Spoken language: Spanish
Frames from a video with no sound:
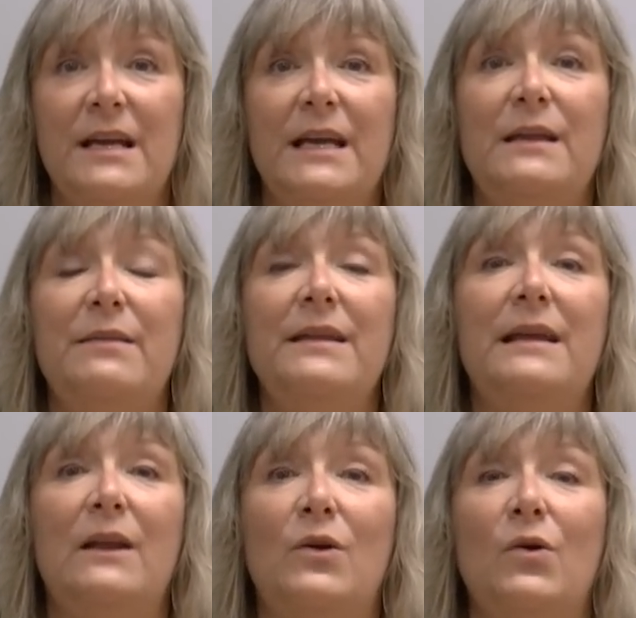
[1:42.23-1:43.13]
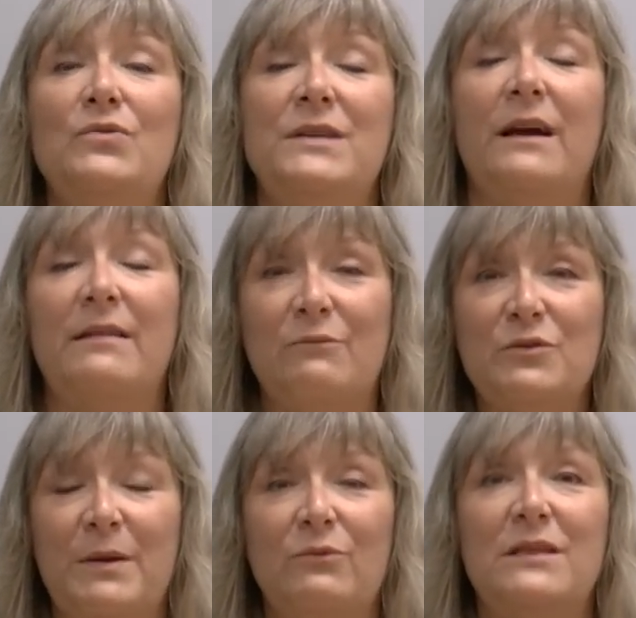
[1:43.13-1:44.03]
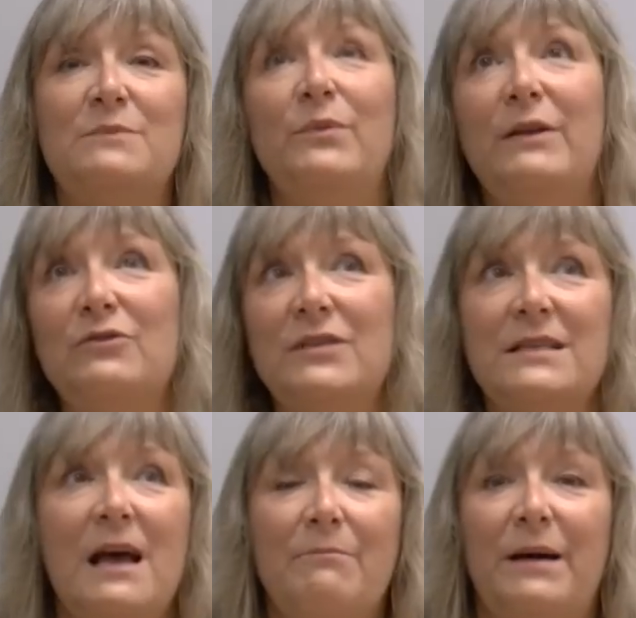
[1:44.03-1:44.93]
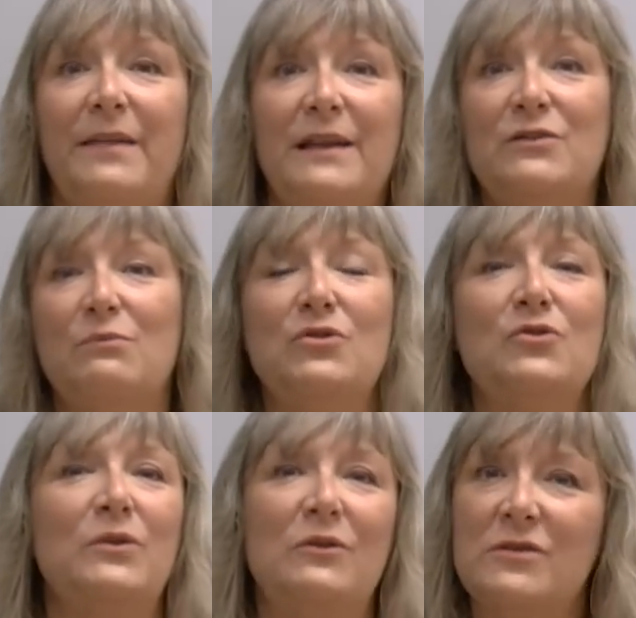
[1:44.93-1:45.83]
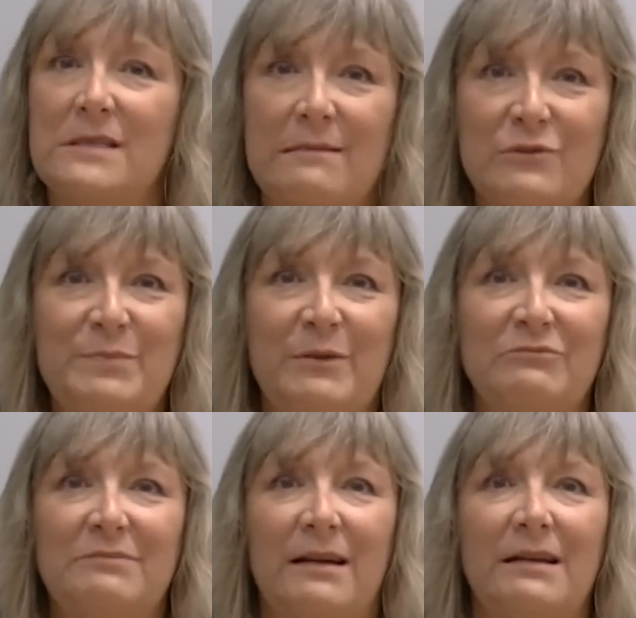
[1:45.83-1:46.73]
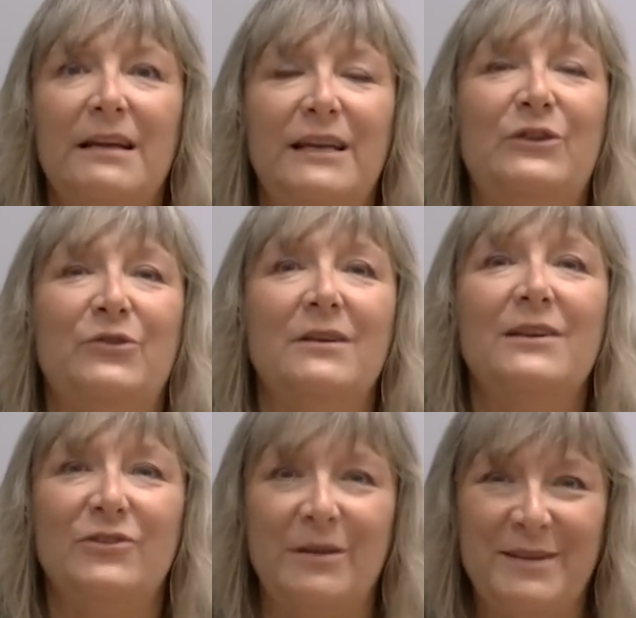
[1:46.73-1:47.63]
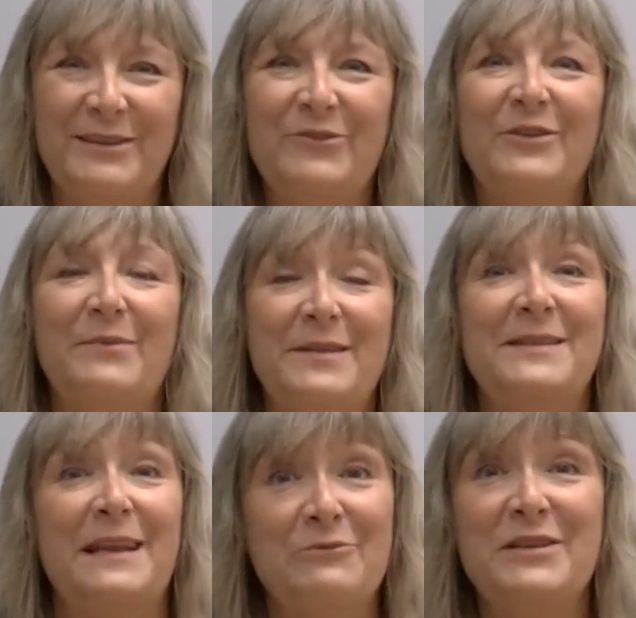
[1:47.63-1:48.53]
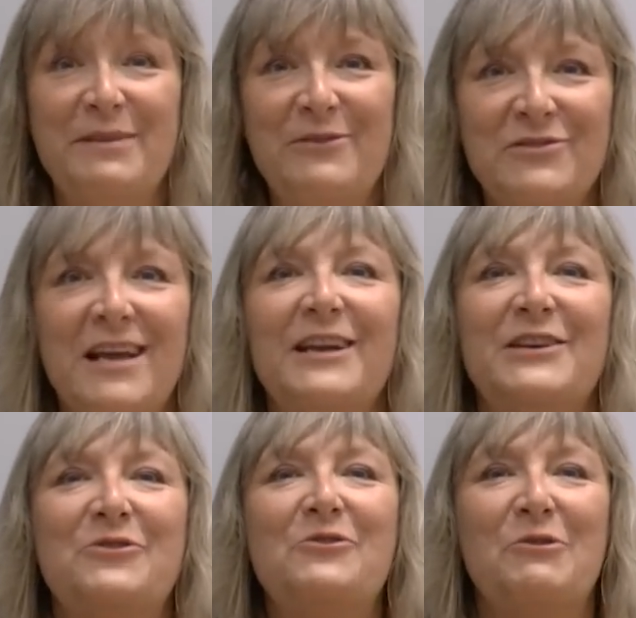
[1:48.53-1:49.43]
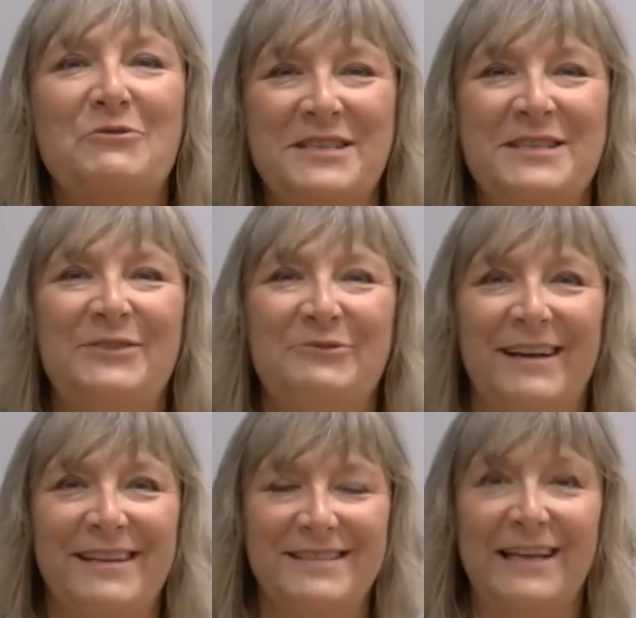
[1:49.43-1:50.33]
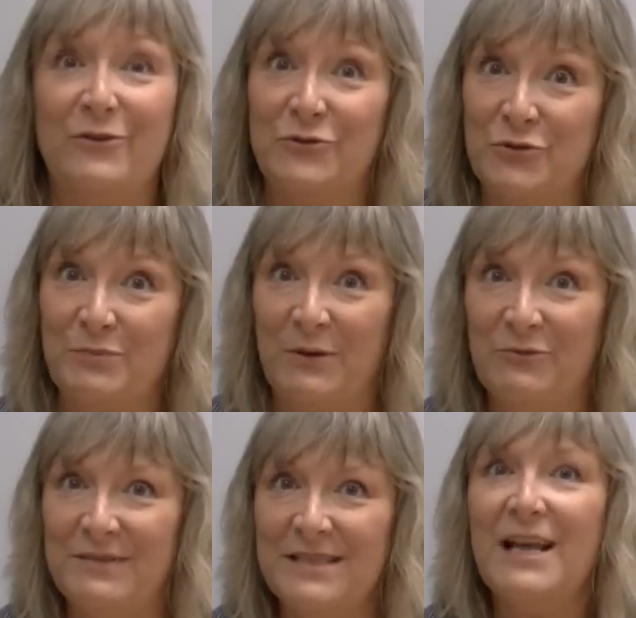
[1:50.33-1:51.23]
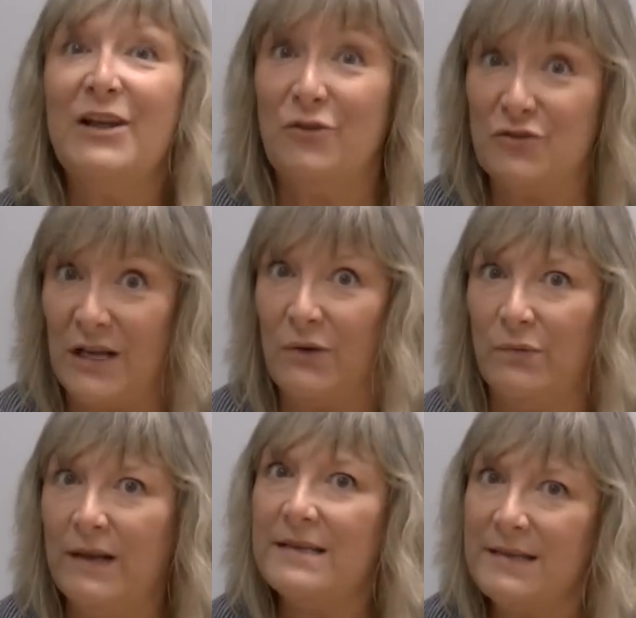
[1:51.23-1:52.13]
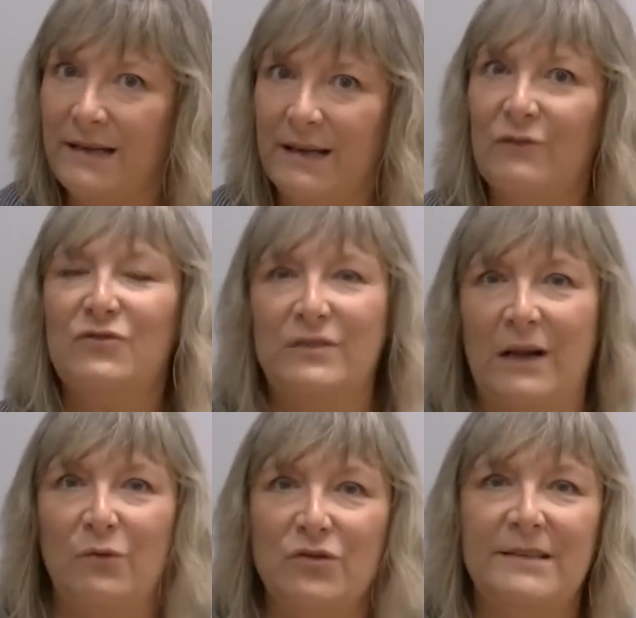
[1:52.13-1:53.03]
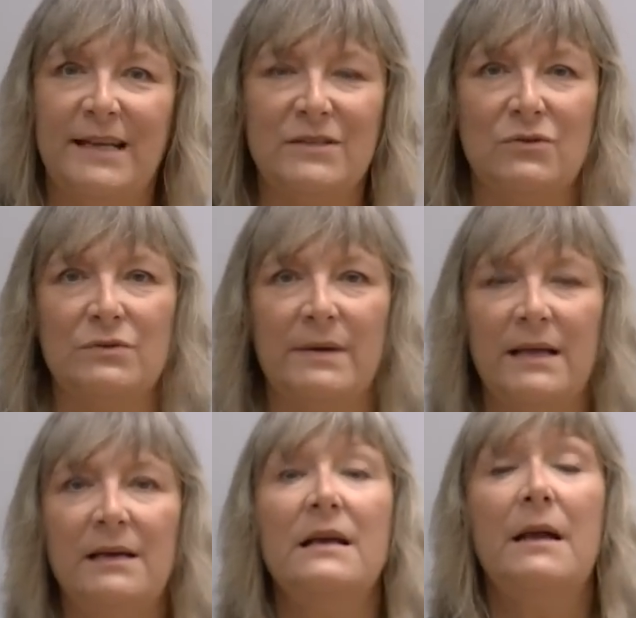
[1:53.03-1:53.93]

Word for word: Y decir que el coaching hacemos preguntas poderosas parece que somos los únicos que sabemos preguntar y no. Yo también digo que a veces tenemos amigos que son coaches naturales y con sus preguntas nos ayudan a salir de, de algunos atascos, ¿verdad?